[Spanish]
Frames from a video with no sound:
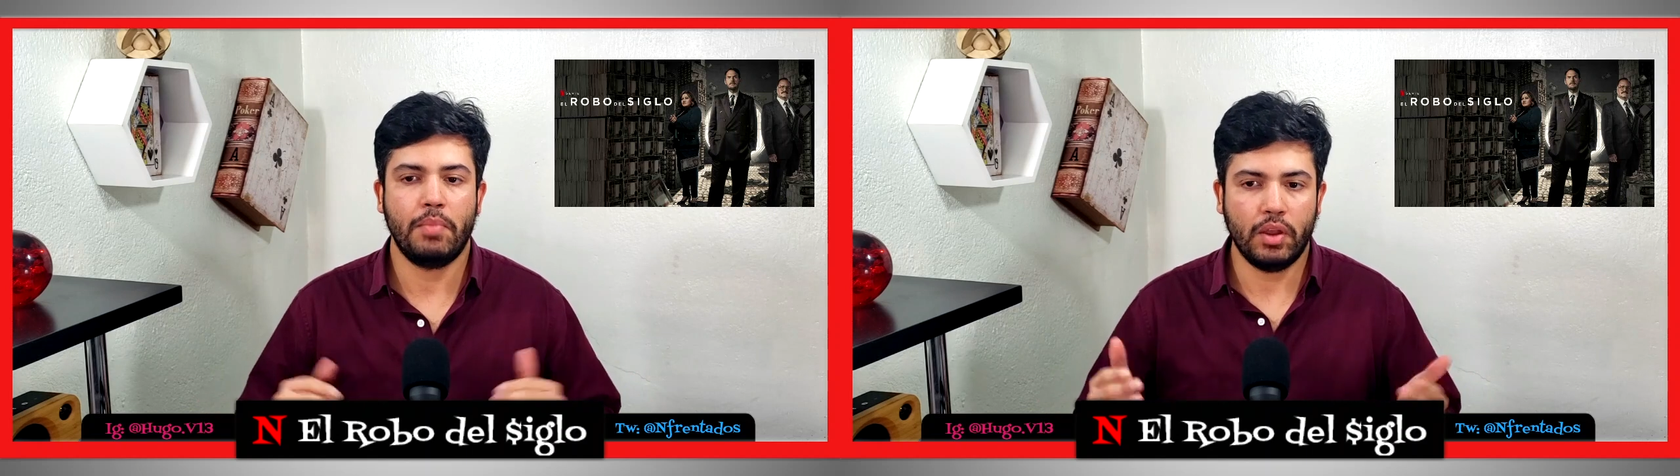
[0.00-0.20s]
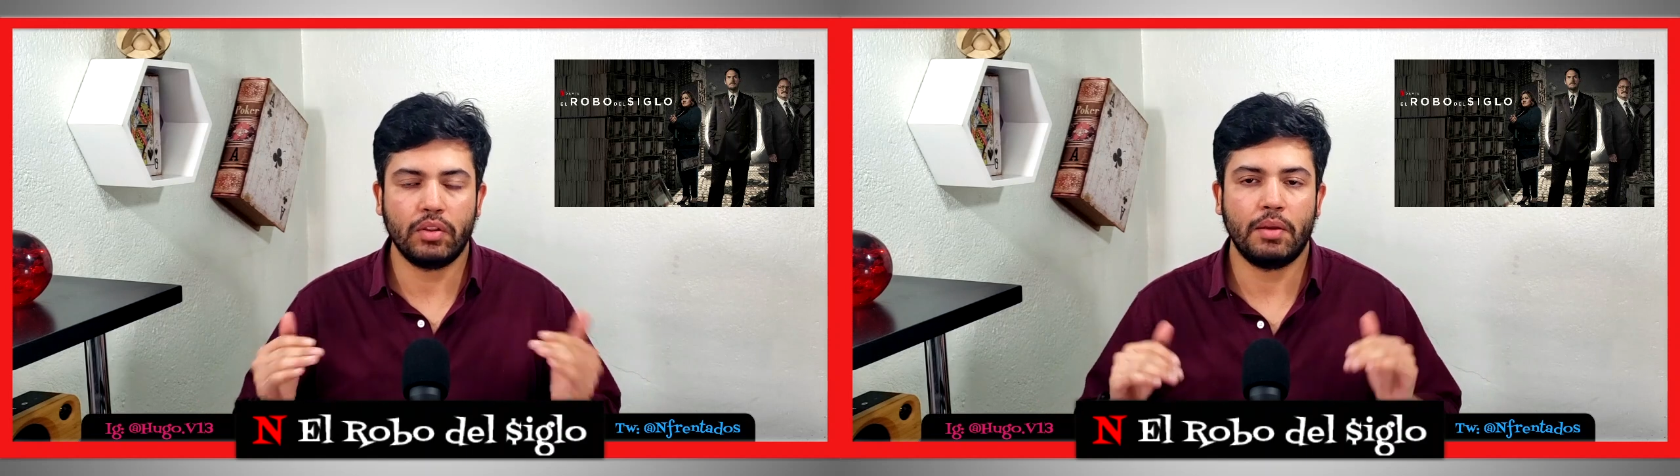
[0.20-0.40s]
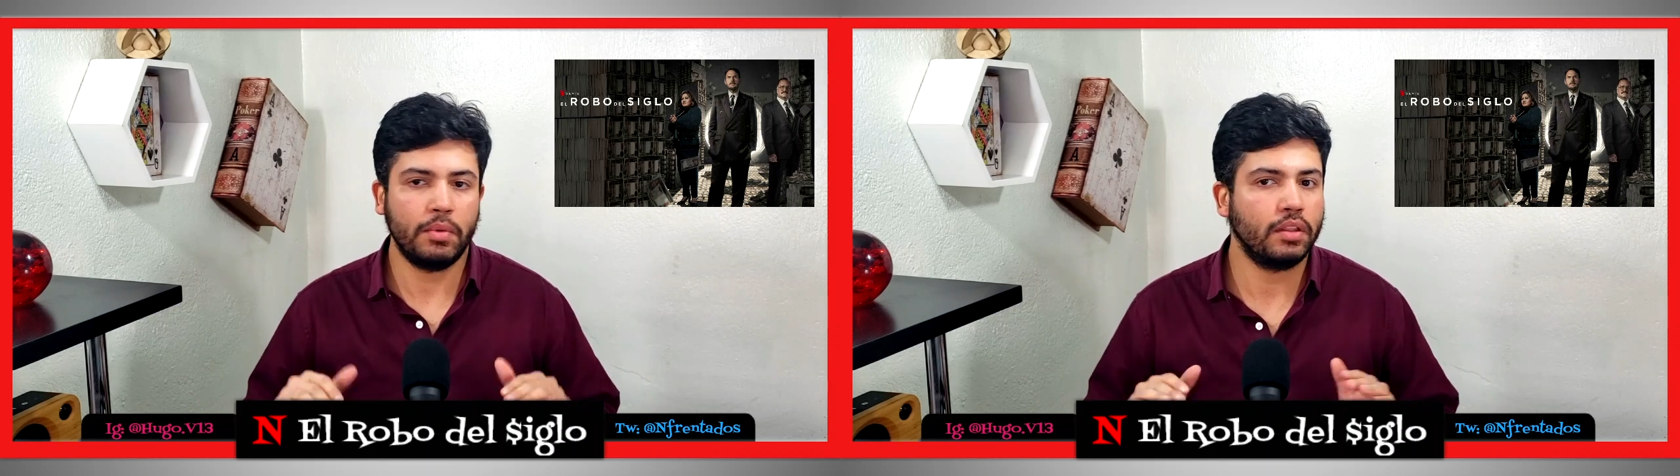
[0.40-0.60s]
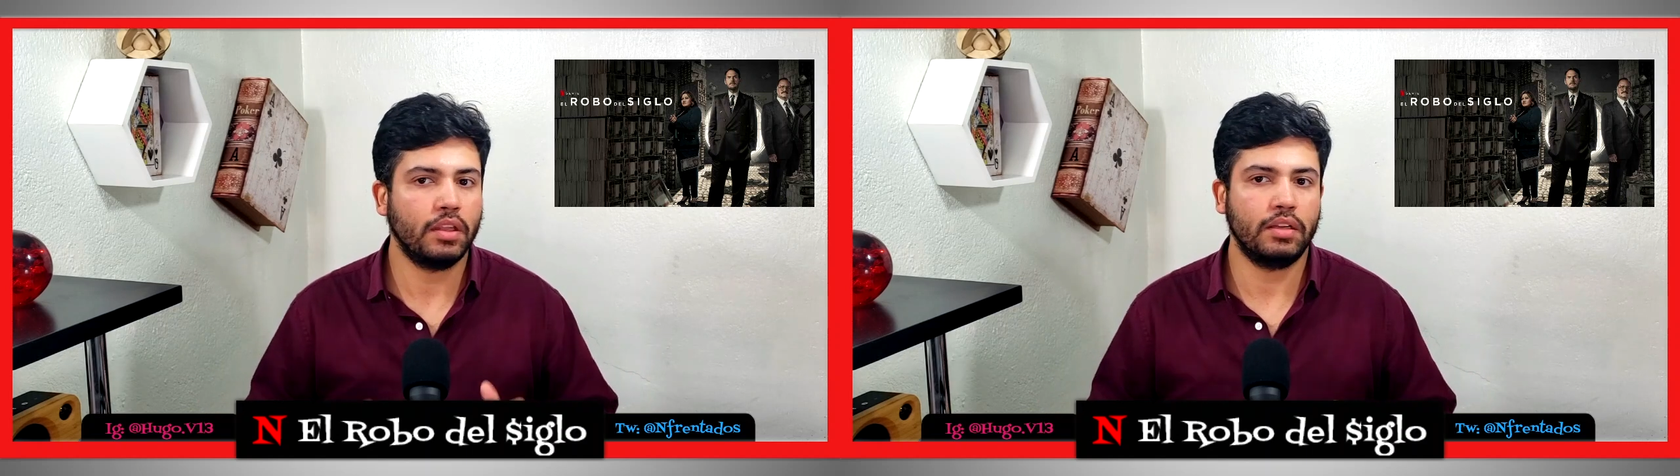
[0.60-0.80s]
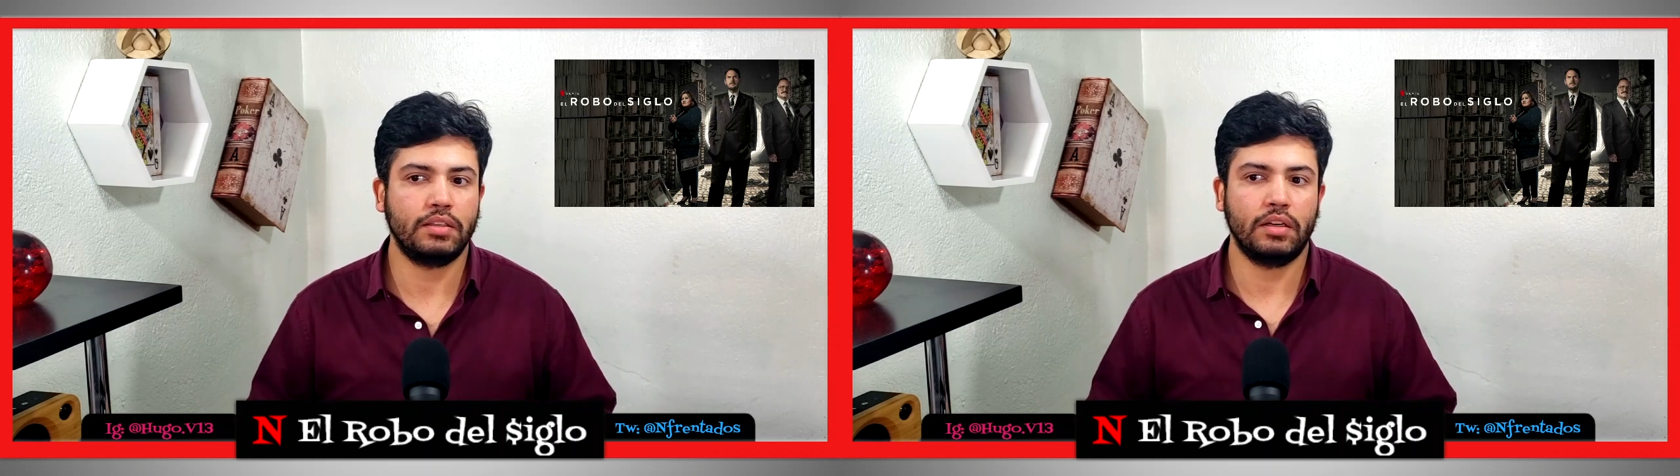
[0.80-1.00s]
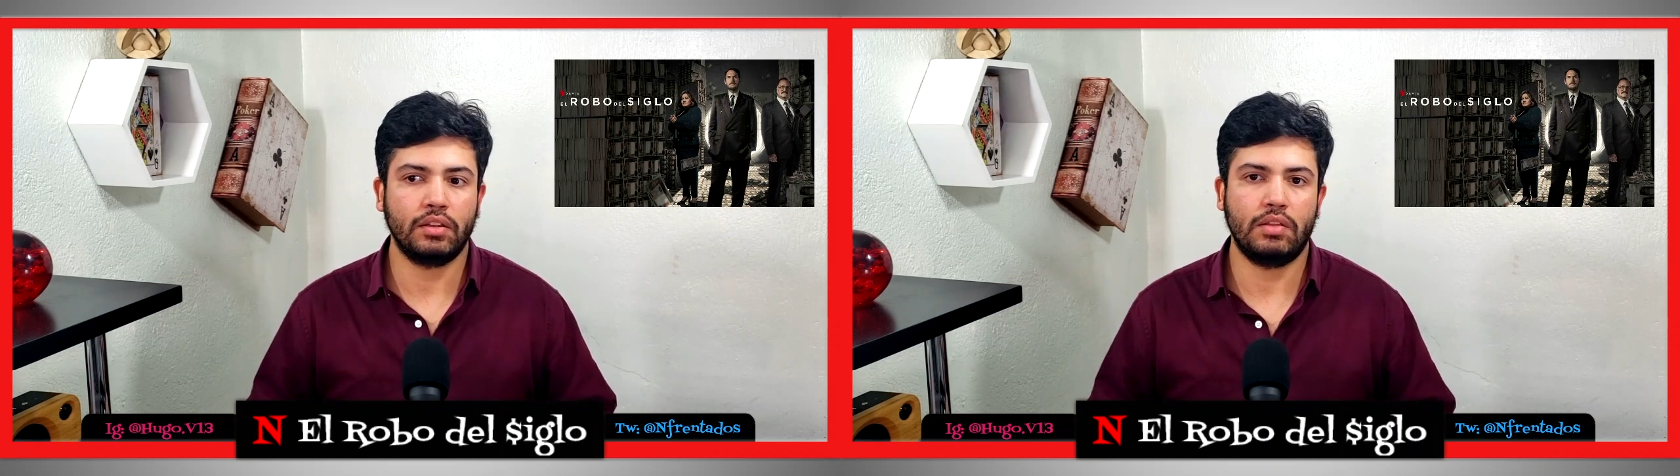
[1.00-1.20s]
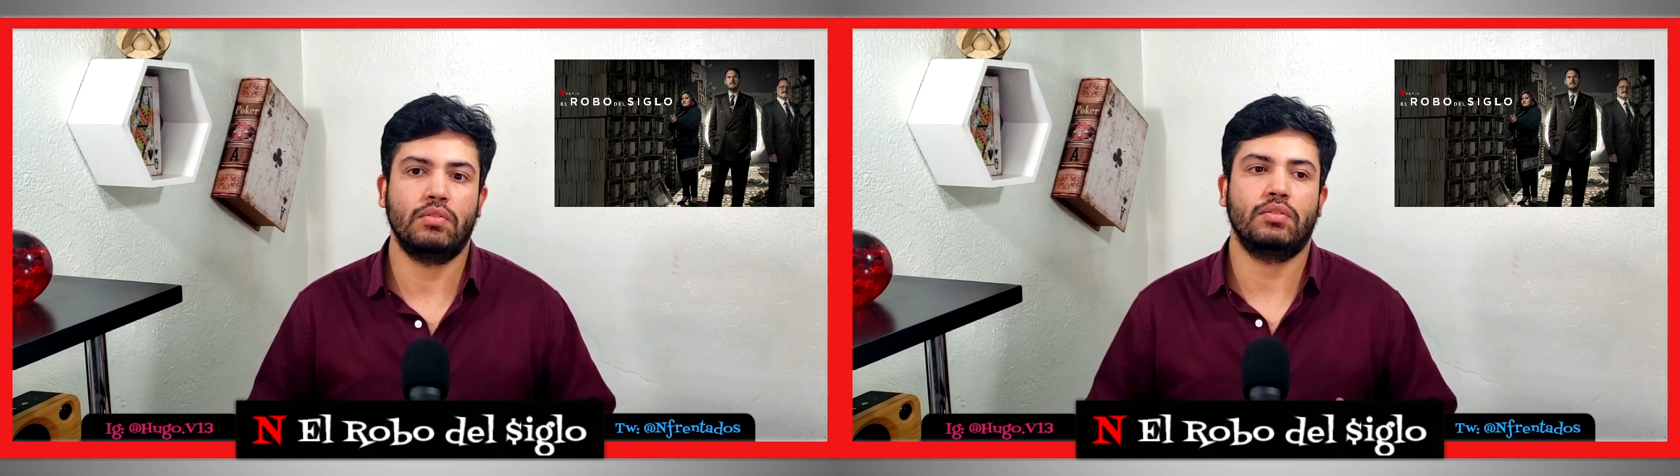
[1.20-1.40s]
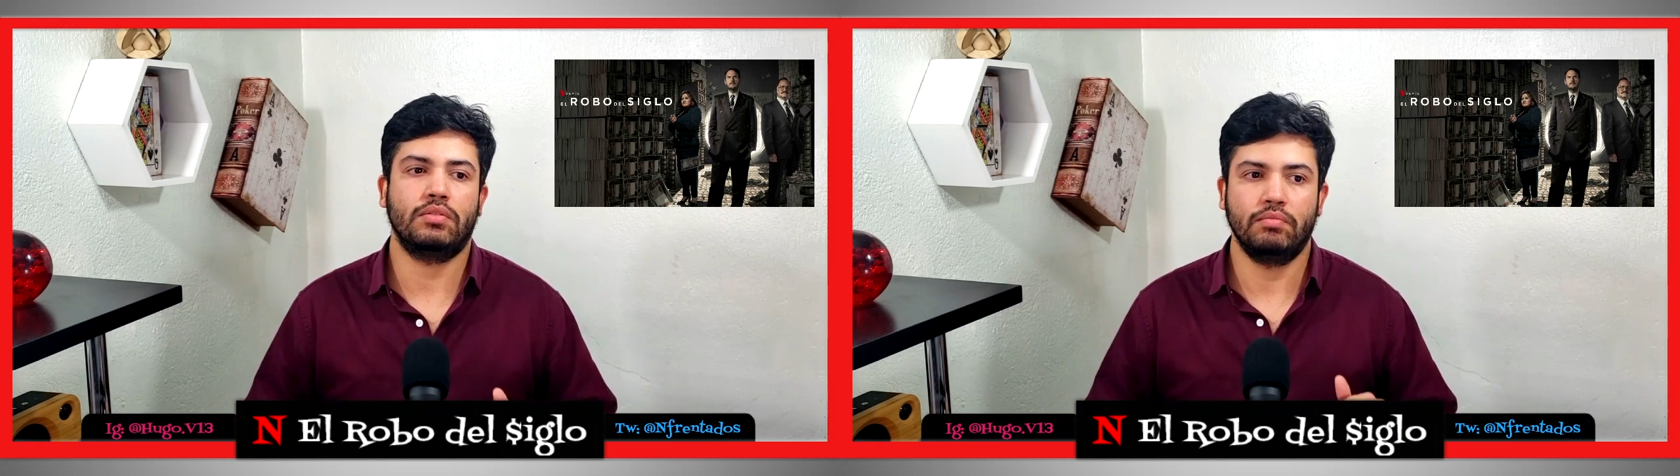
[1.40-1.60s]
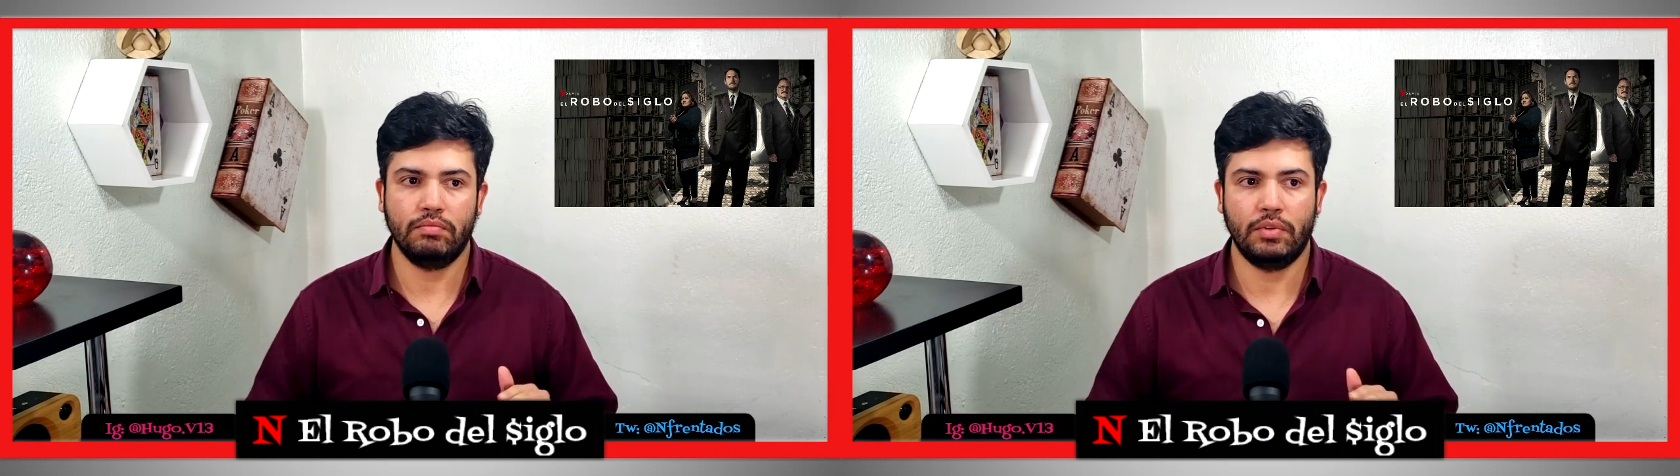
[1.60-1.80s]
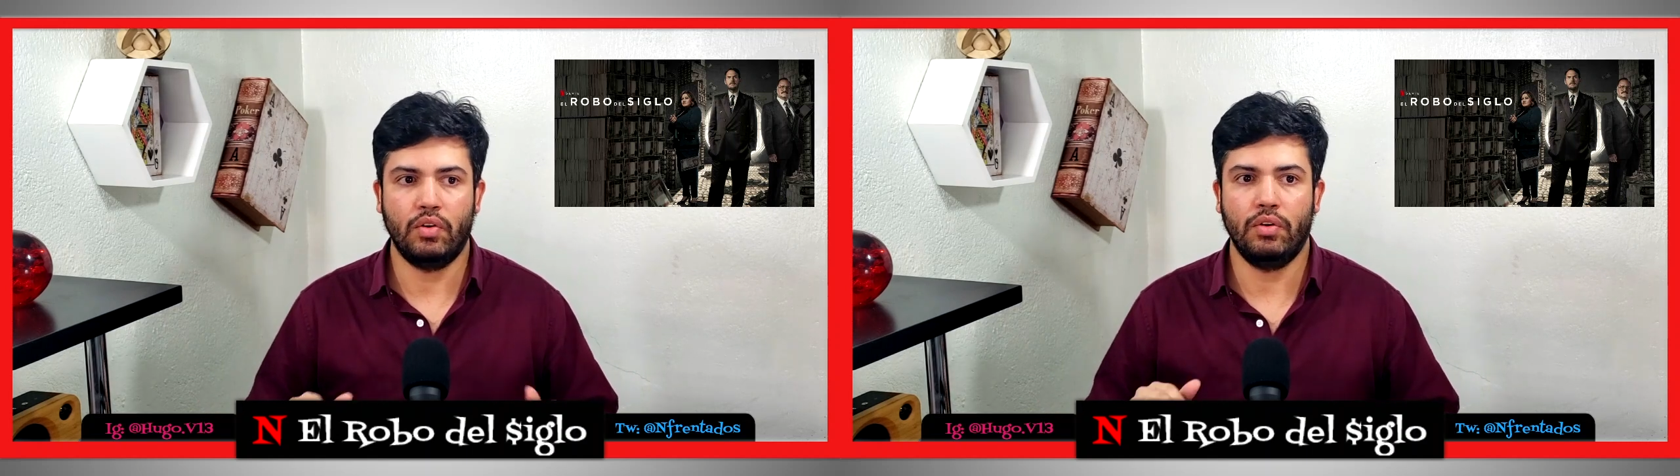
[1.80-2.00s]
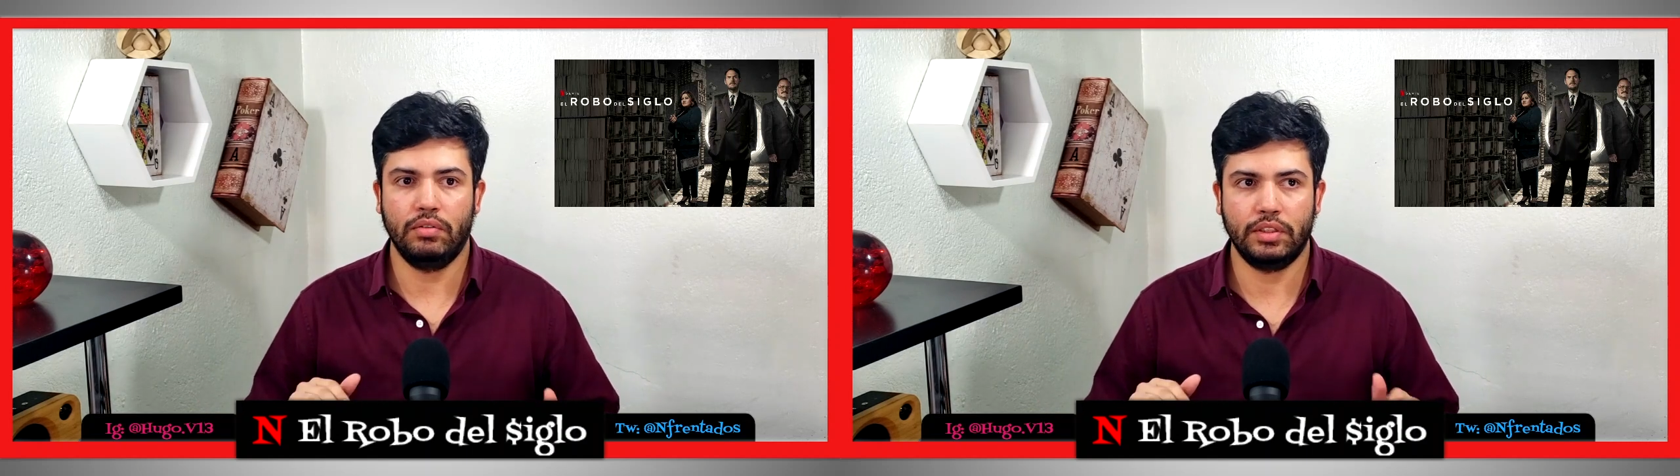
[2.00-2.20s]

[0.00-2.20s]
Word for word: pero también tiene ciertos o